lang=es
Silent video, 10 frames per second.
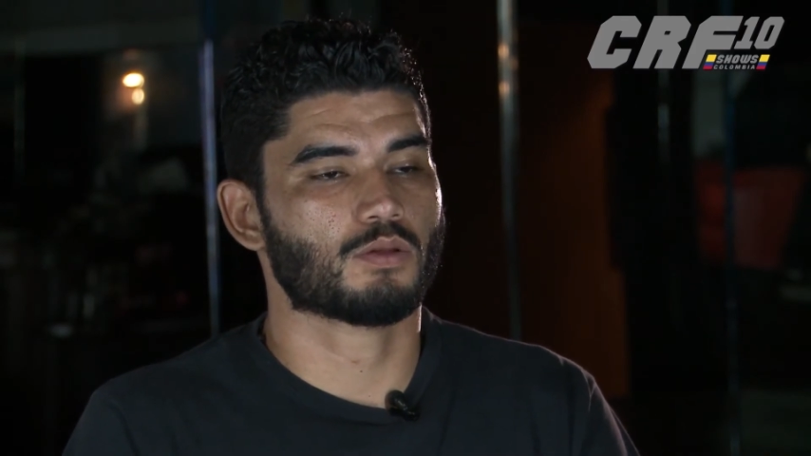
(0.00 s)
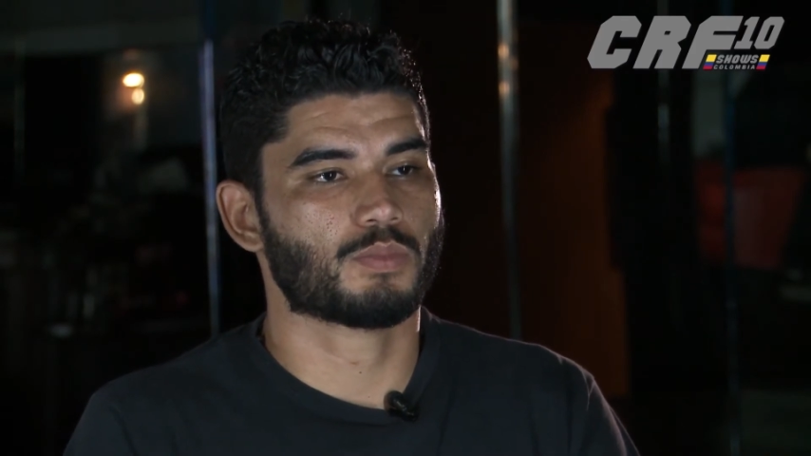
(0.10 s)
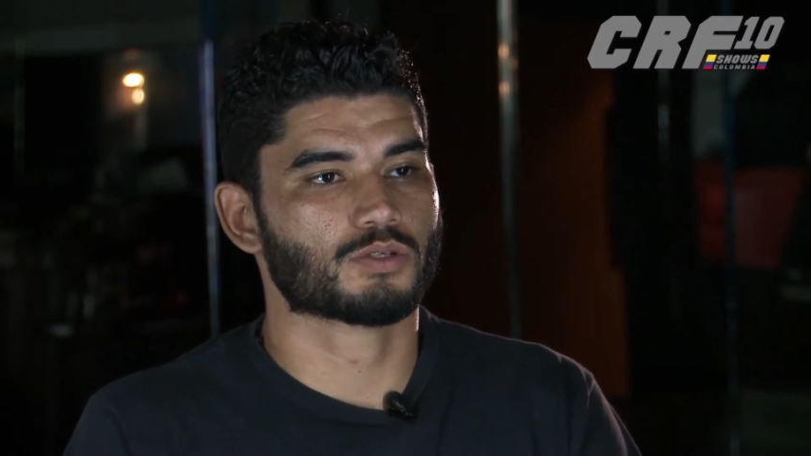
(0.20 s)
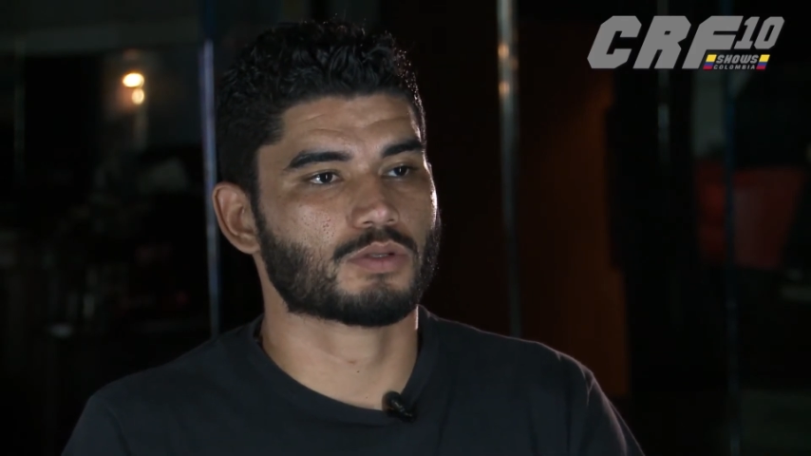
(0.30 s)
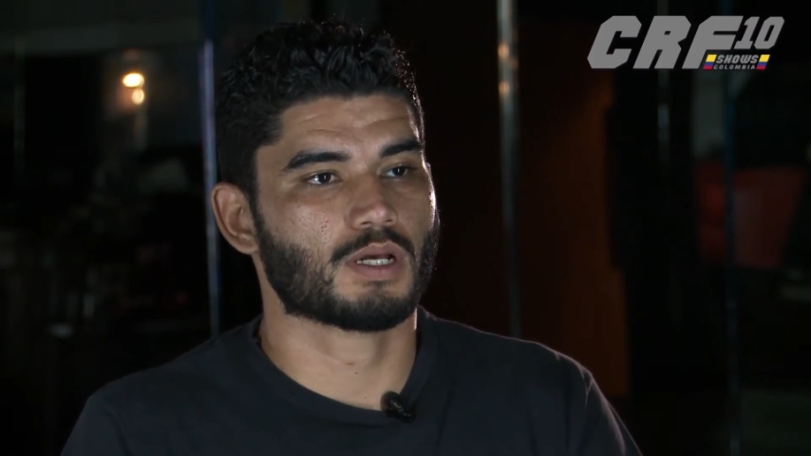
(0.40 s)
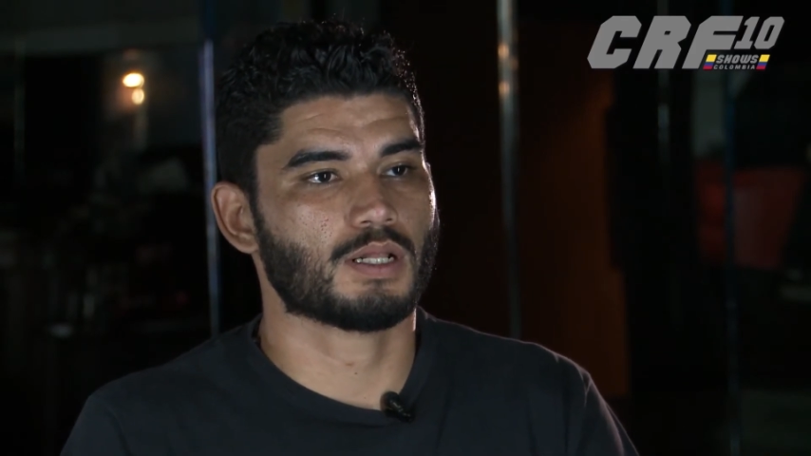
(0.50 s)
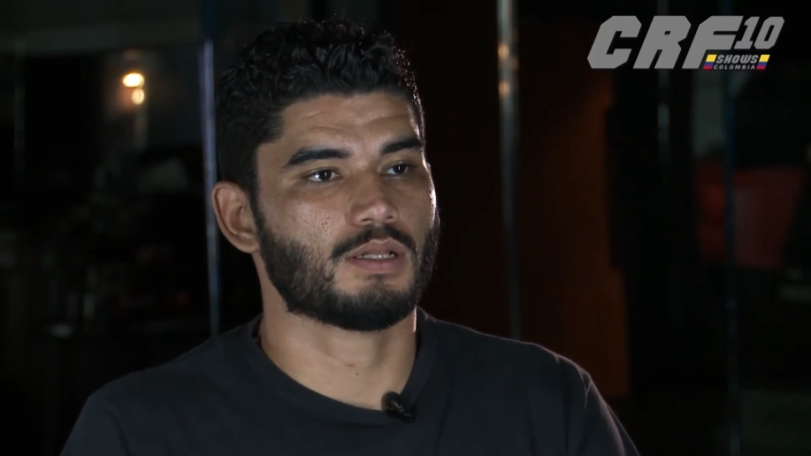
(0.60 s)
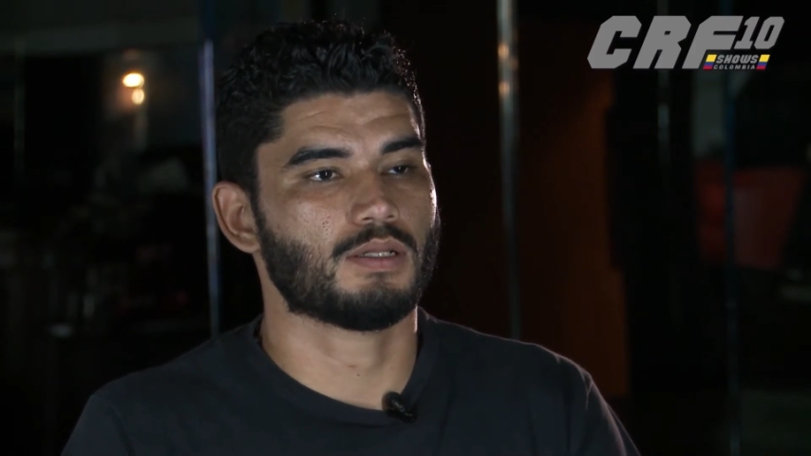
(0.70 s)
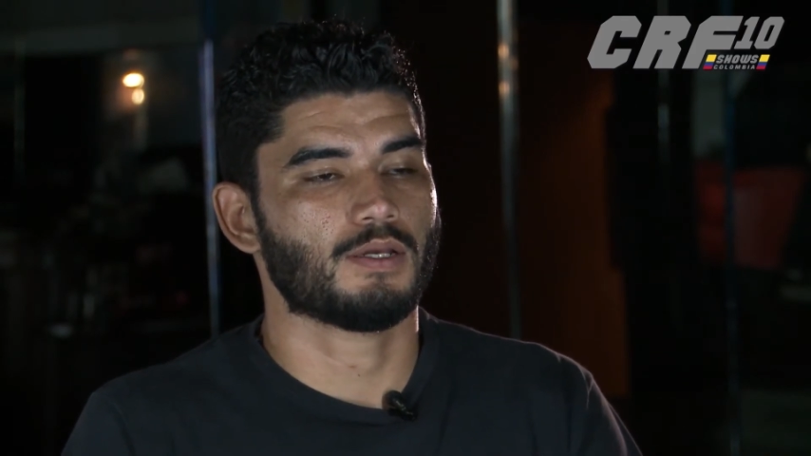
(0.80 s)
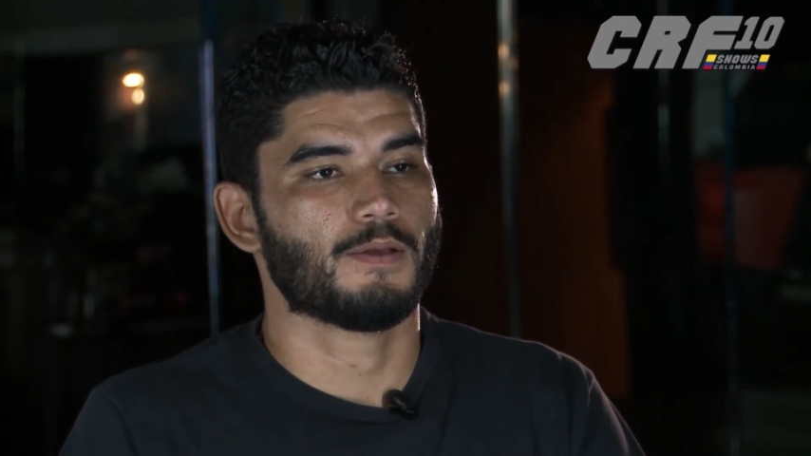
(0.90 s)
En lo
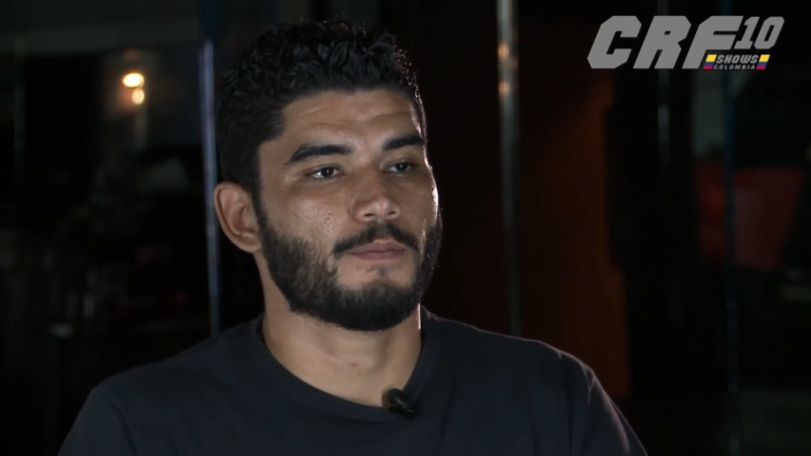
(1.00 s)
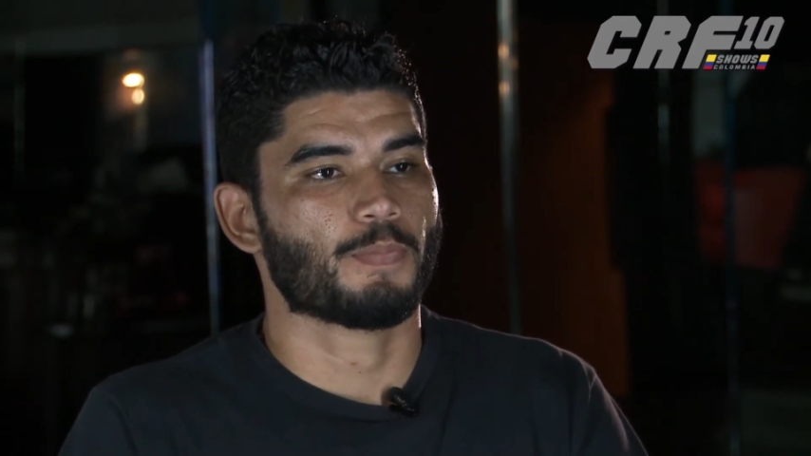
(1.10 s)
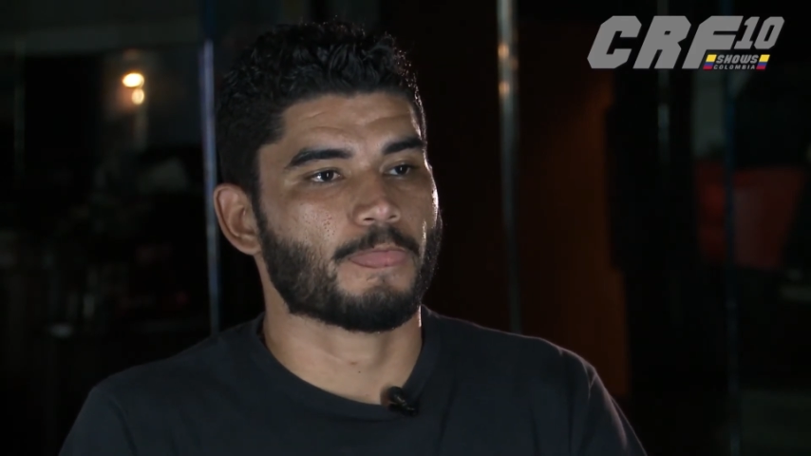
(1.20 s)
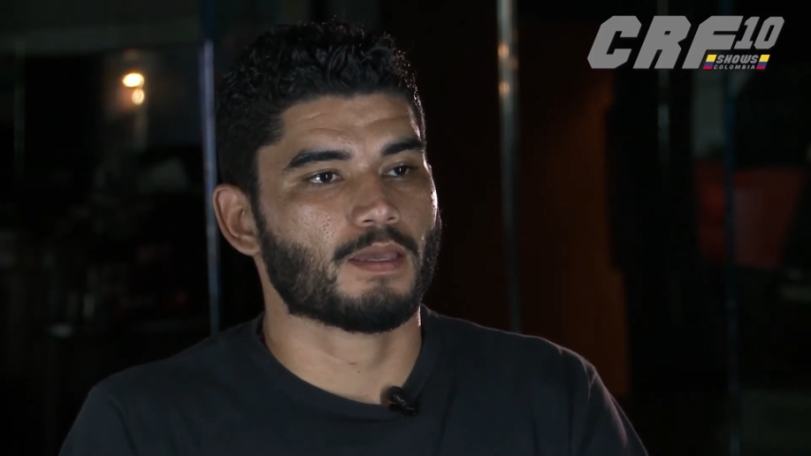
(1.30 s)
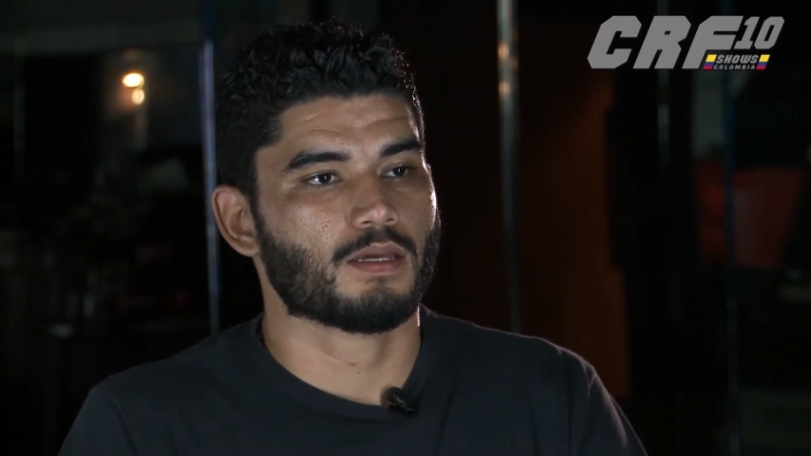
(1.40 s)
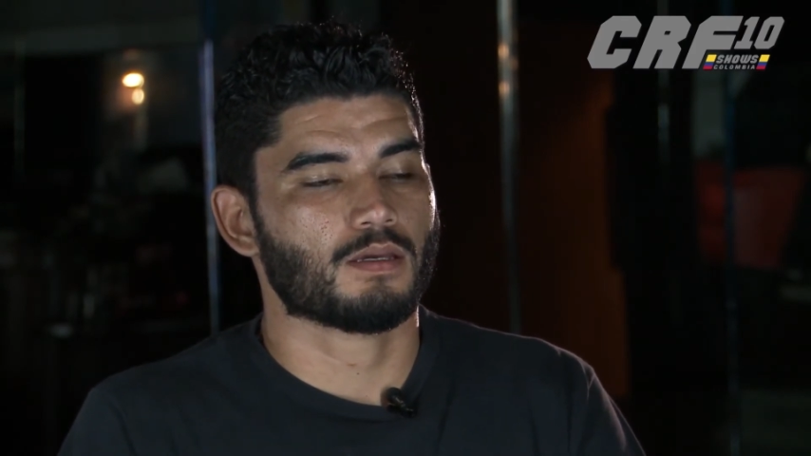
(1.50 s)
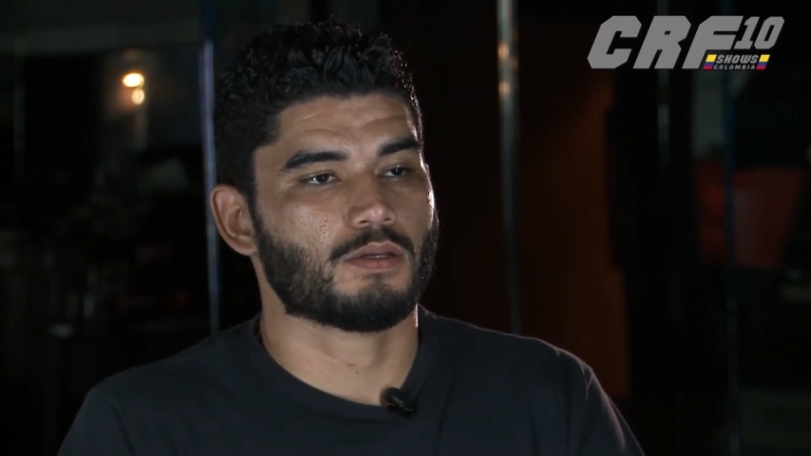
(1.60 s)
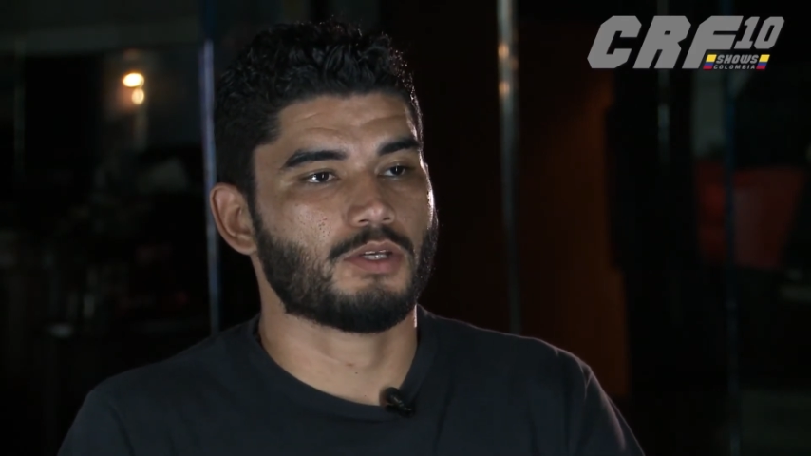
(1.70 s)
personal, eh,